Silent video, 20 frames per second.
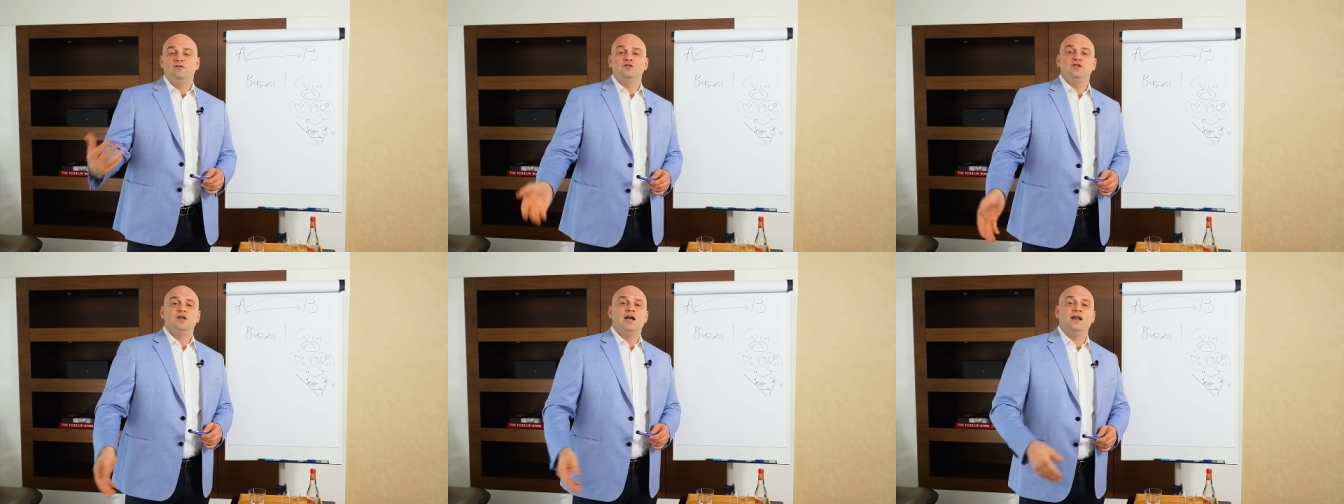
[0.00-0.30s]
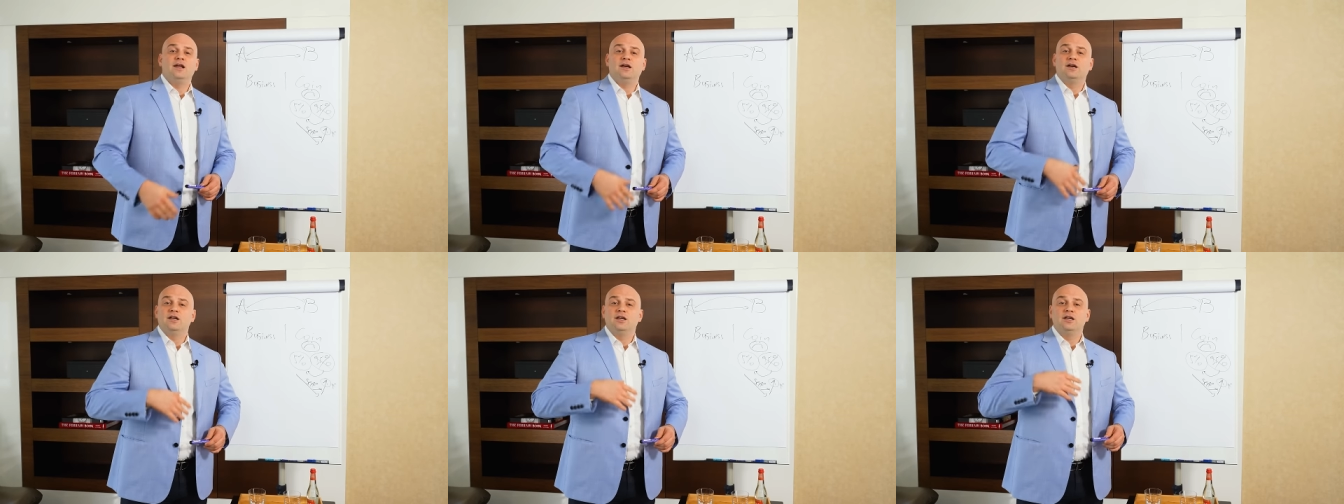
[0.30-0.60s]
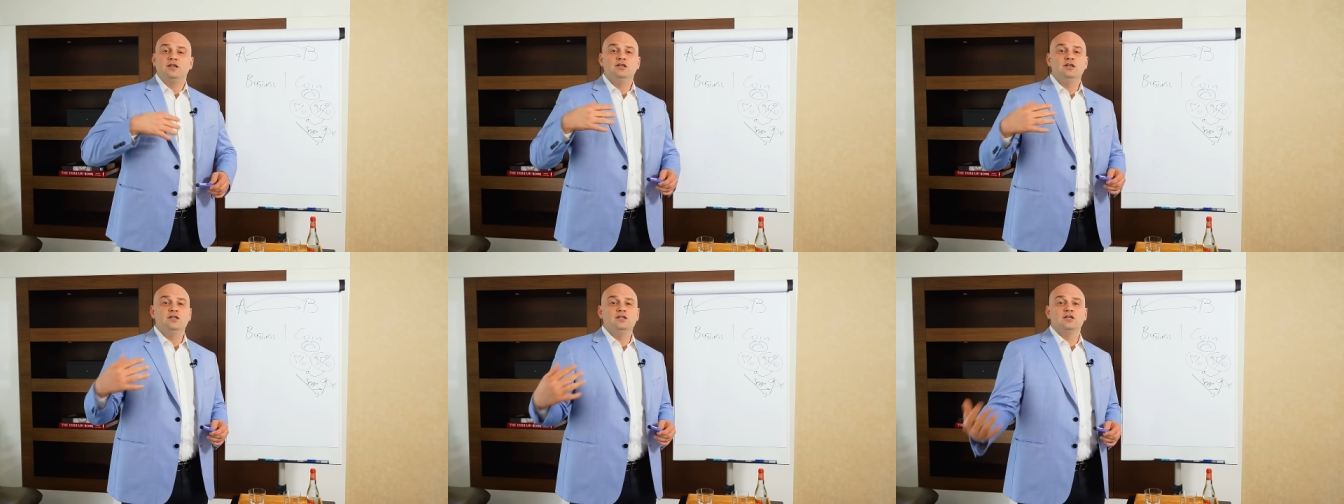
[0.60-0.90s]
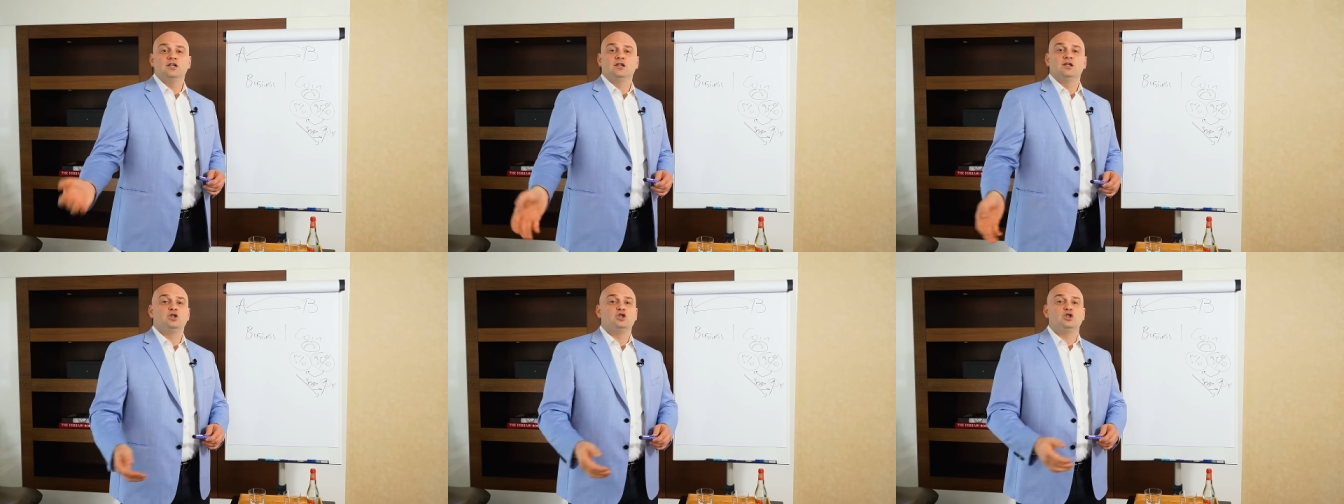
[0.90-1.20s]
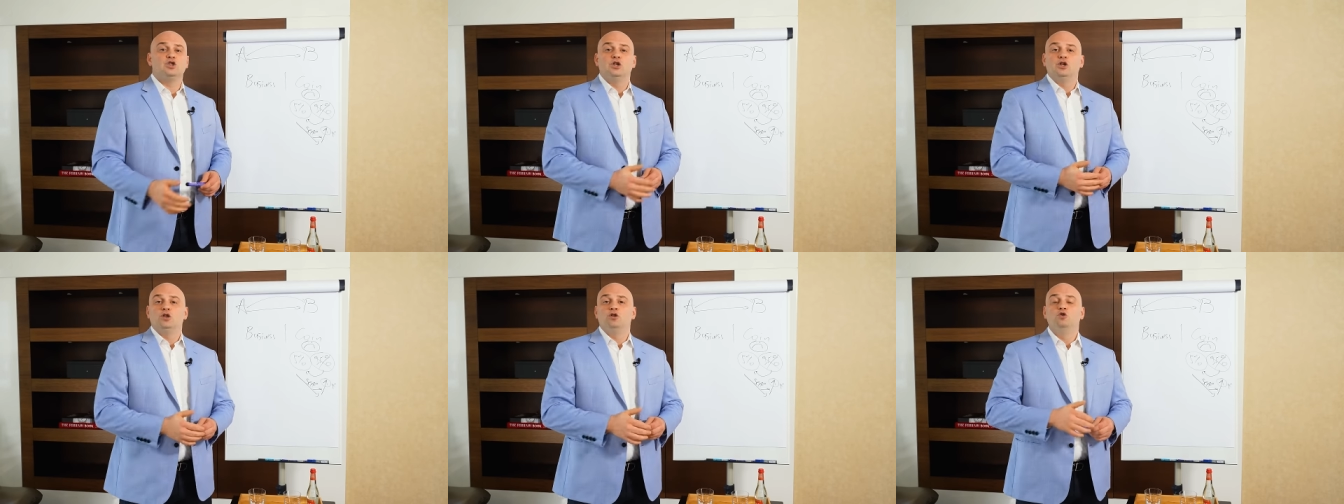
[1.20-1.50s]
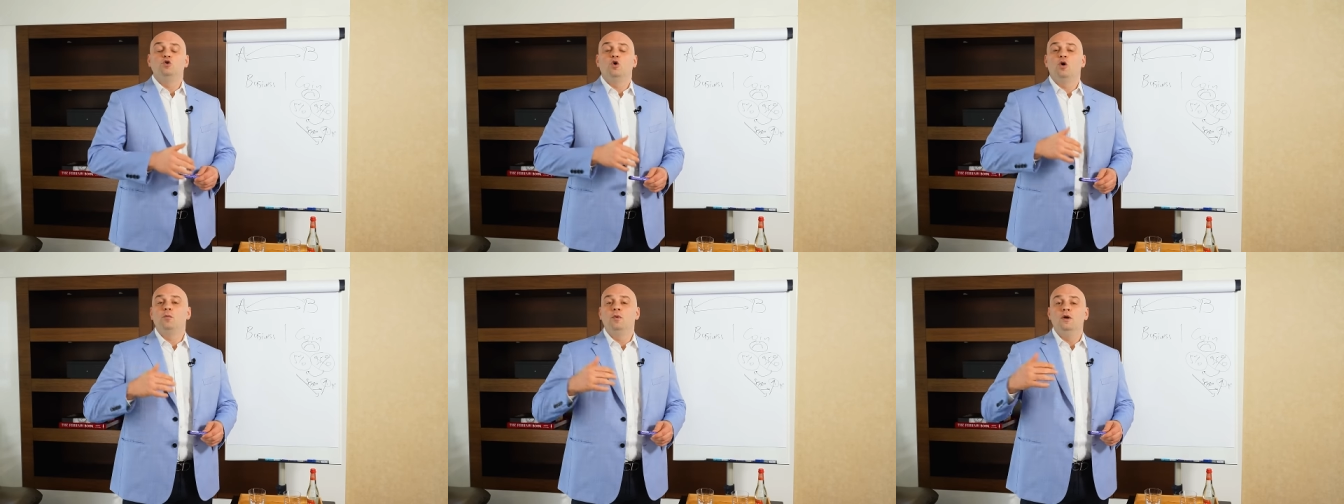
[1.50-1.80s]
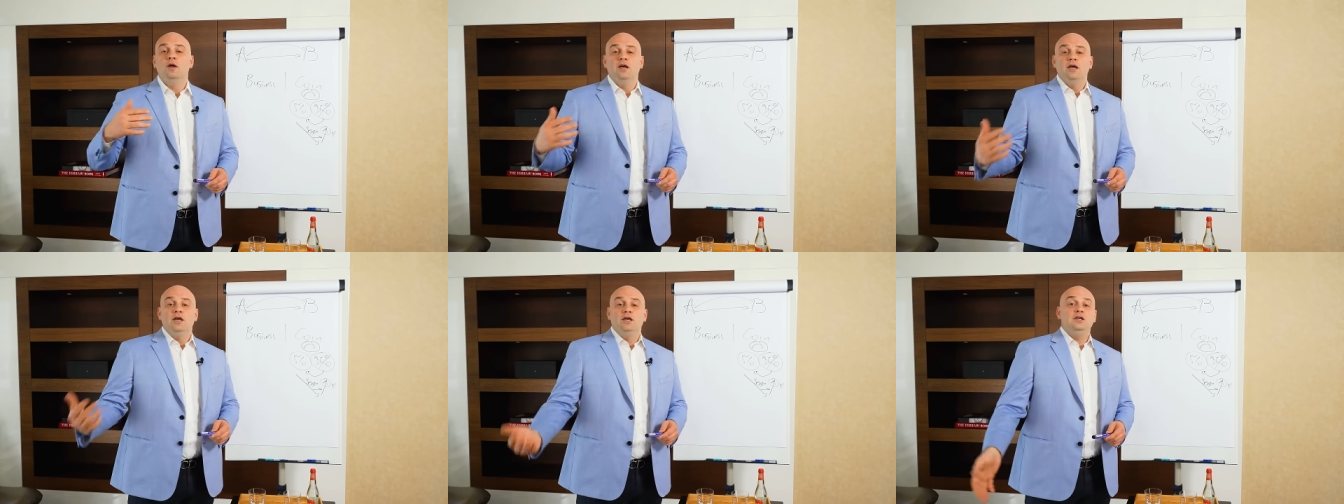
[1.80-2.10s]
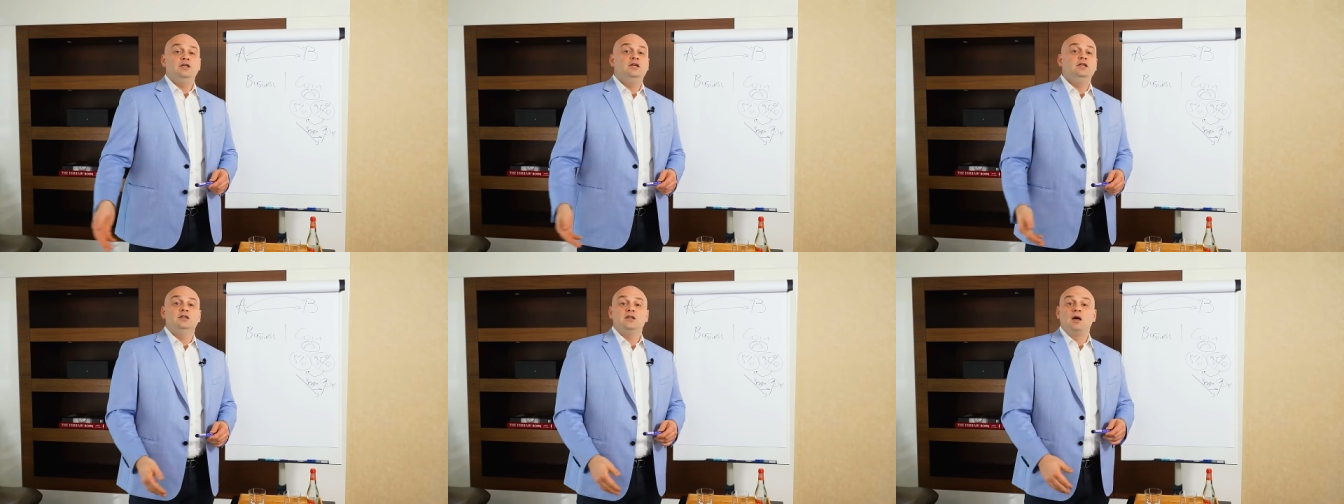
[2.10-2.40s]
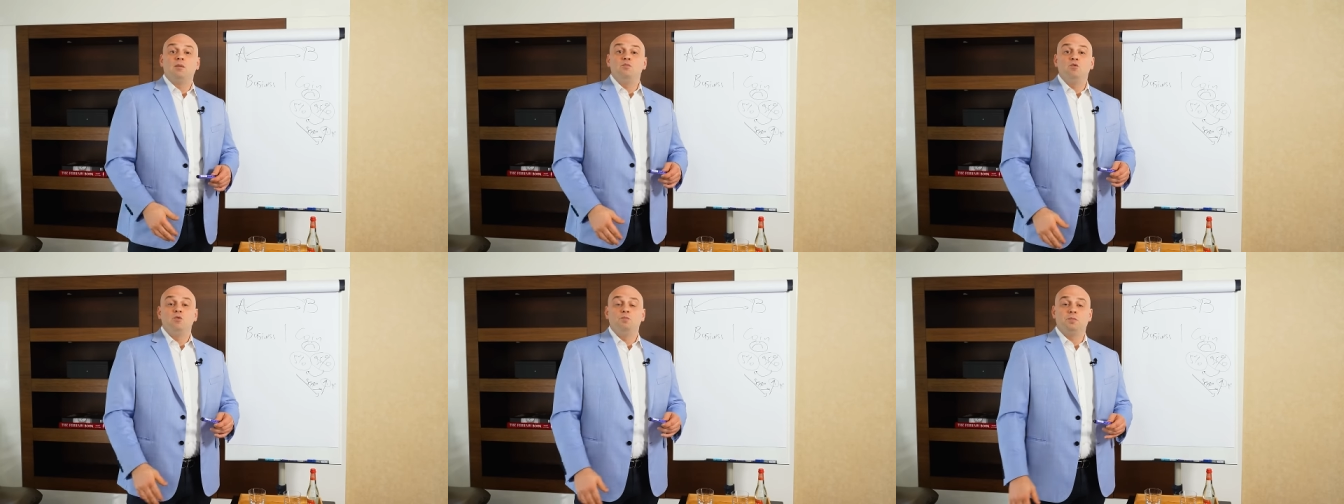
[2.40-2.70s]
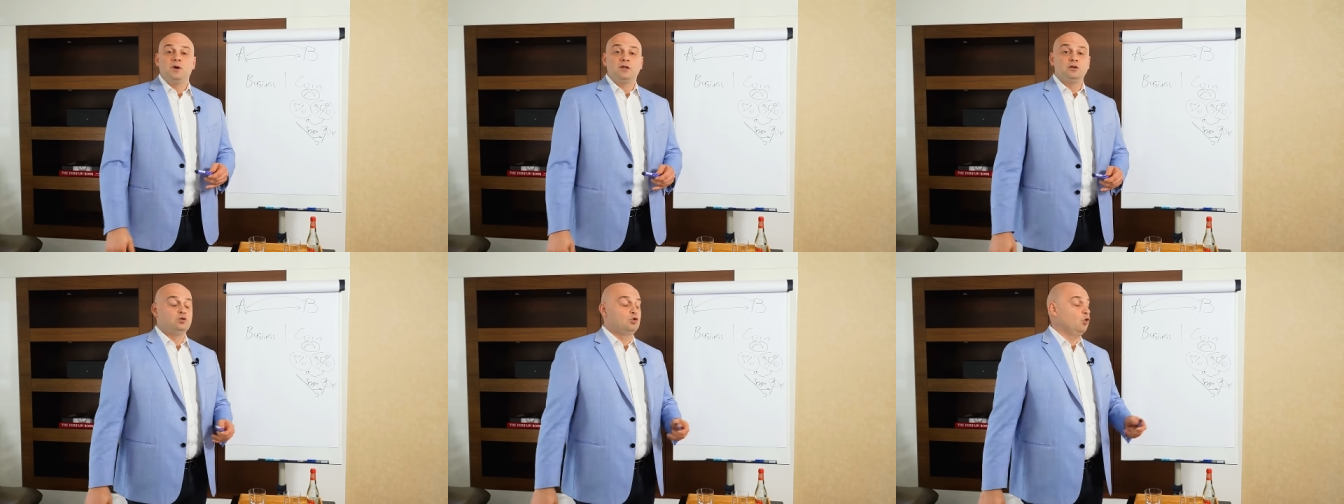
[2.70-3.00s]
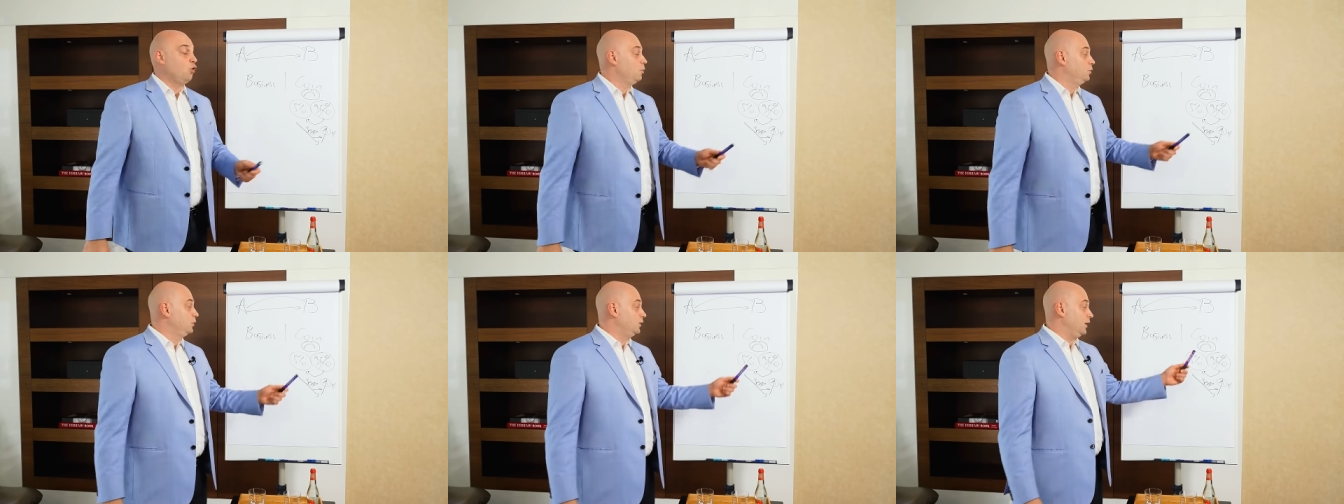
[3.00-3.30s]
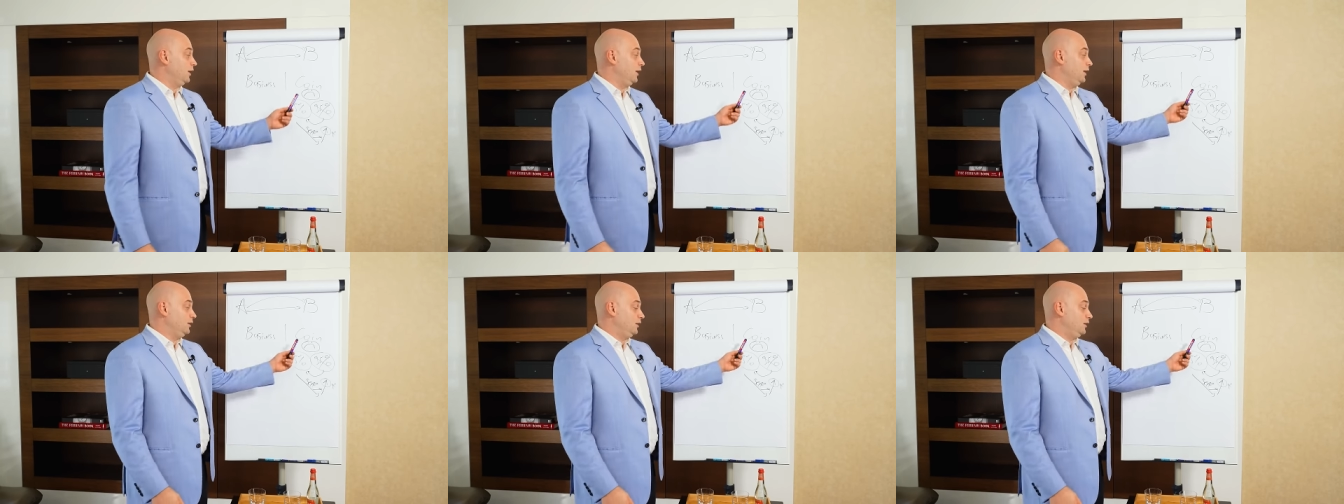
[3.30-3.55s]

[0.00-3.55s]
взяли кредит, заложили дом и тому подобное.